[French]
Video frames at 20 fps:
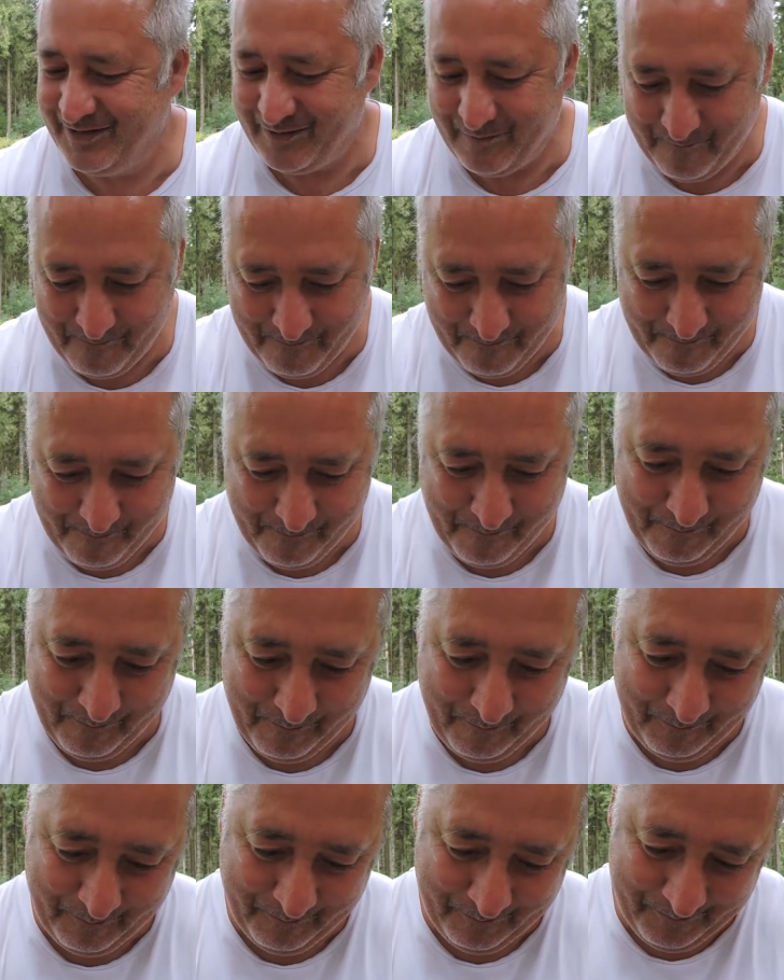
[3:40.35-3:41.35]
je
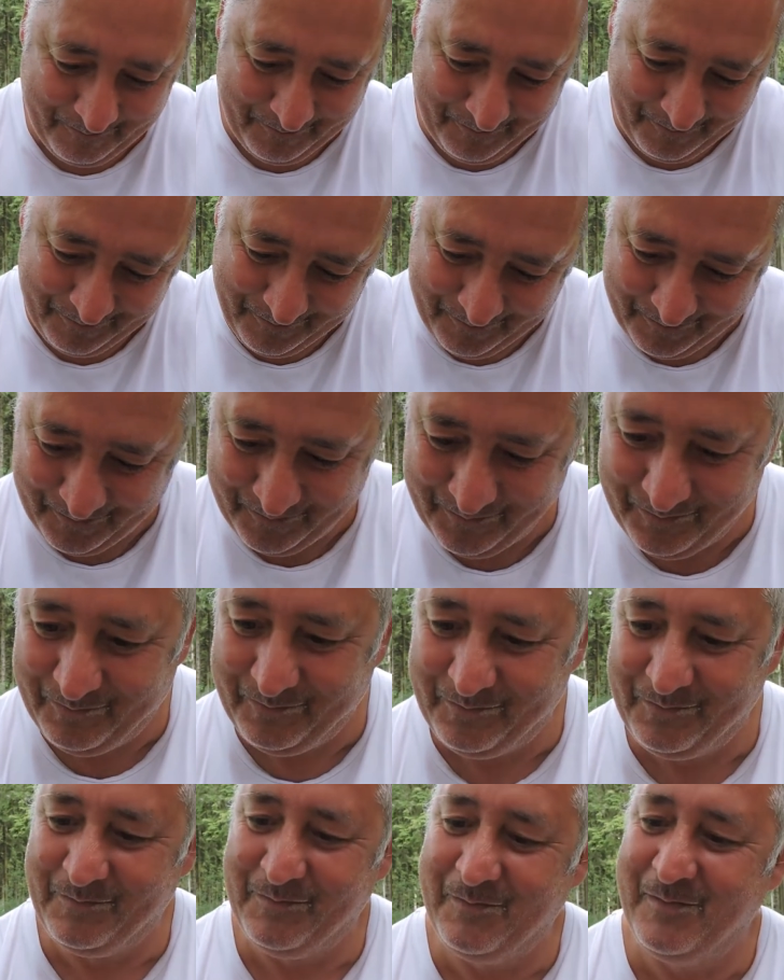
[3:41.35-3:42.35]
suis,
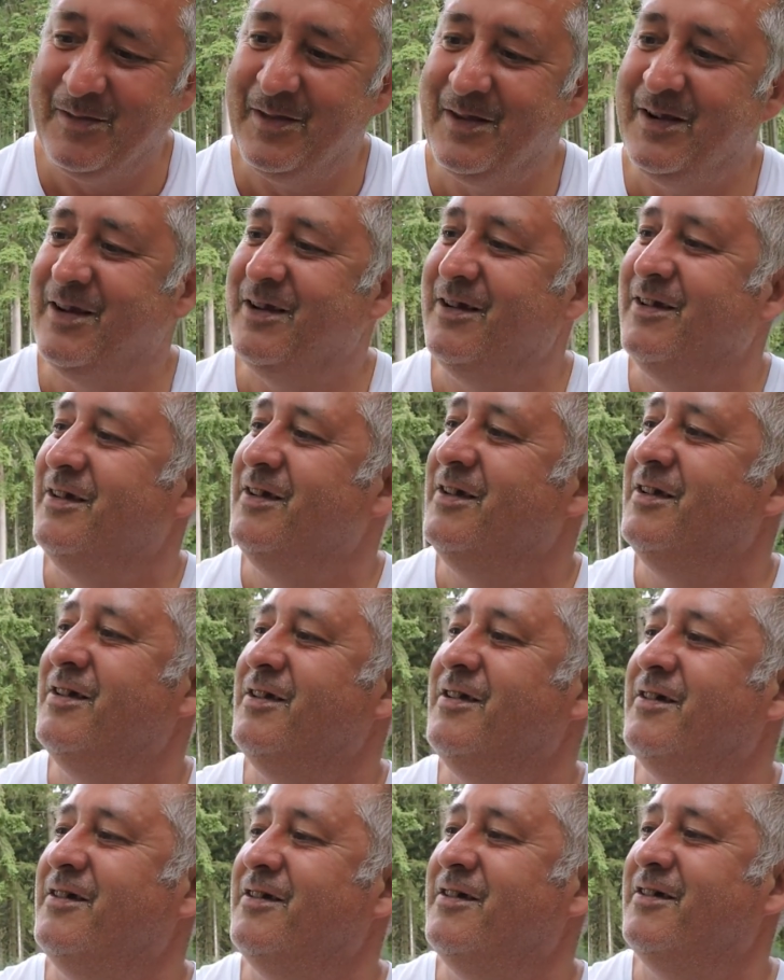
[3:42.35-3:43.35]
en train de le
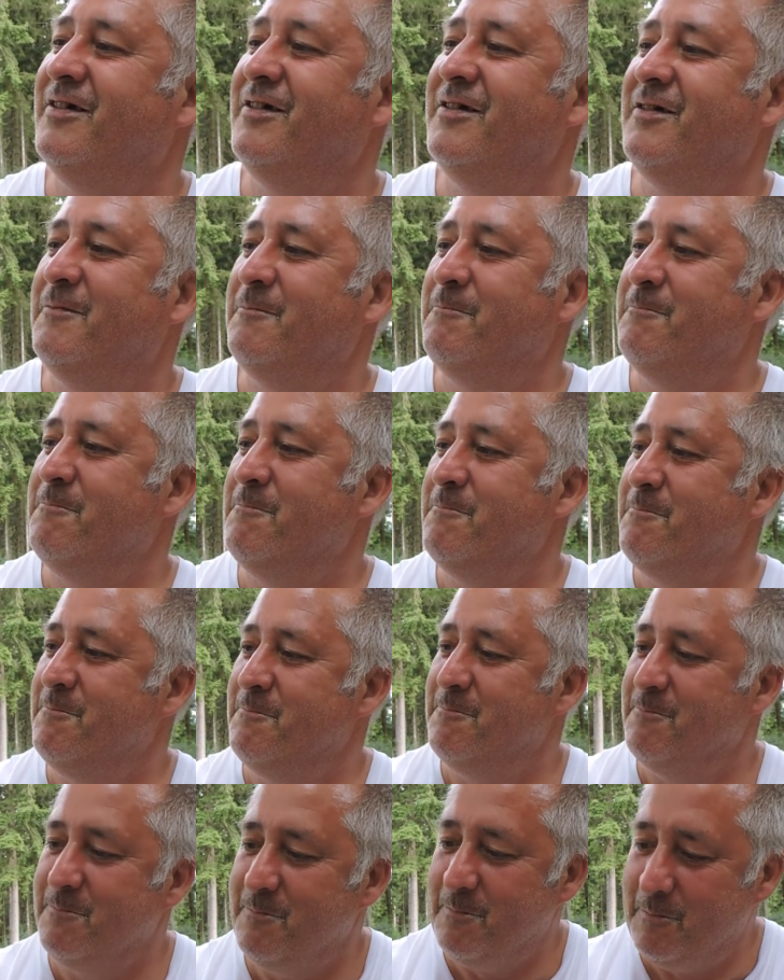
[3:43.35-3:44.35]
filmer. Voilà.
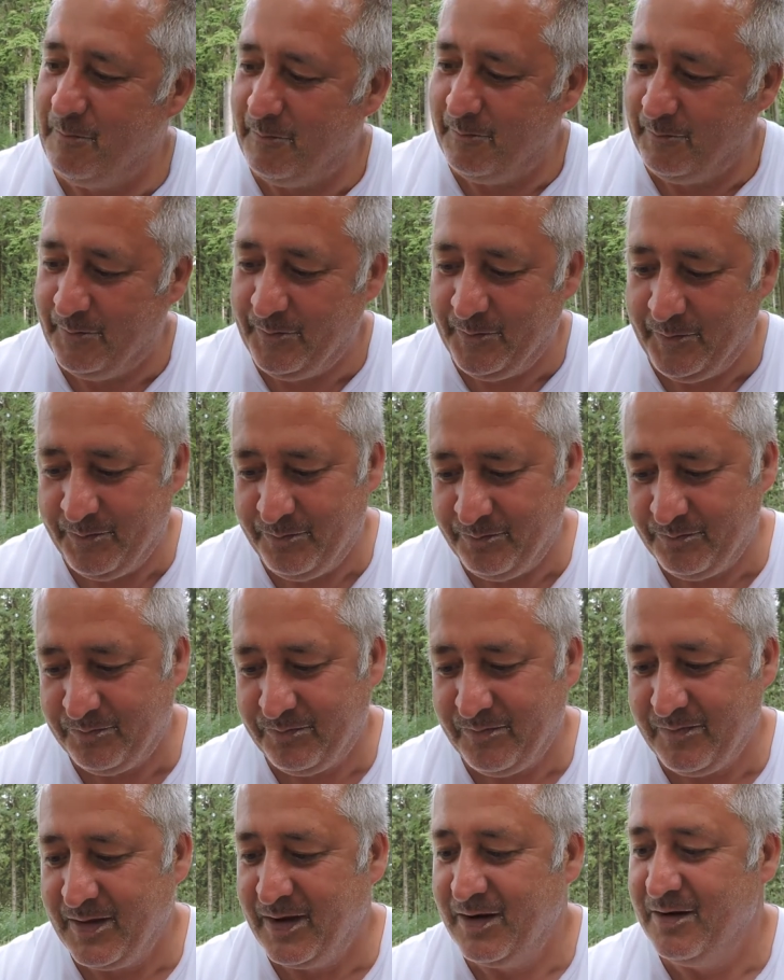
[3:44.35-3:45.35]
Monsieur s'est fait
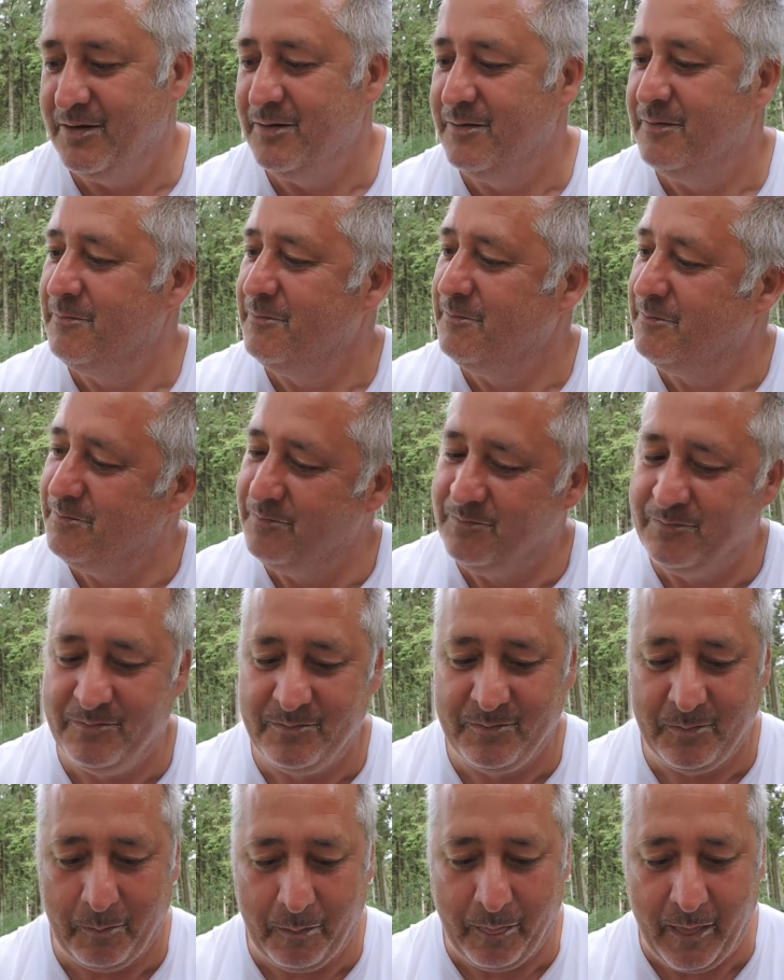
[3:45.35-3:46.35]
enfariner la
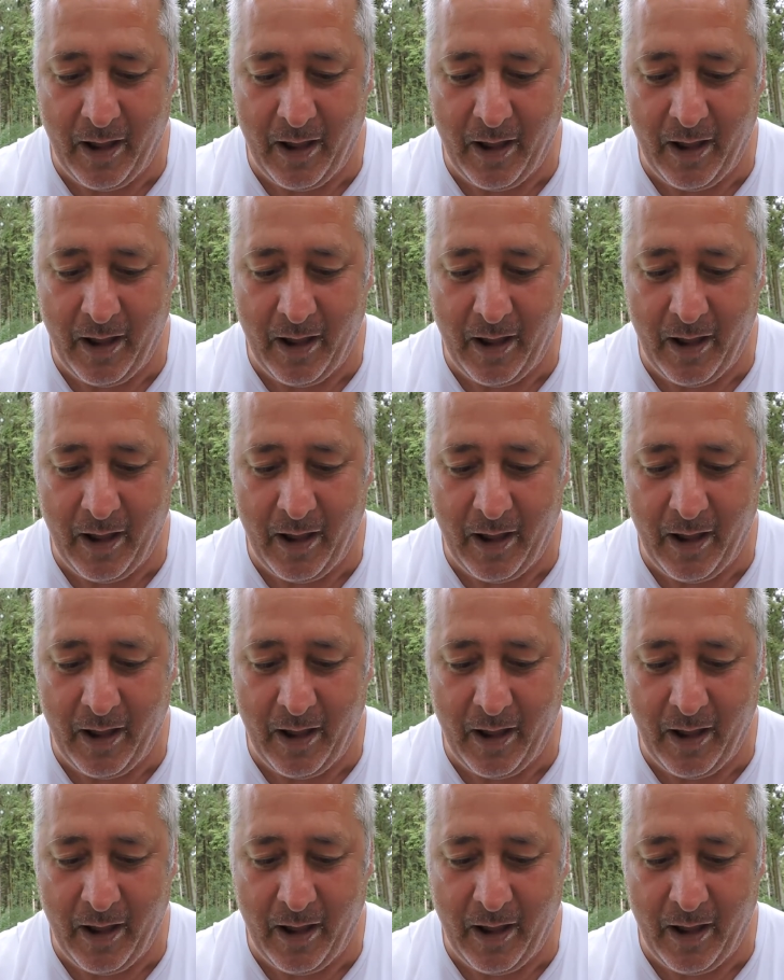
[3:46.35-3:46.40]
gueule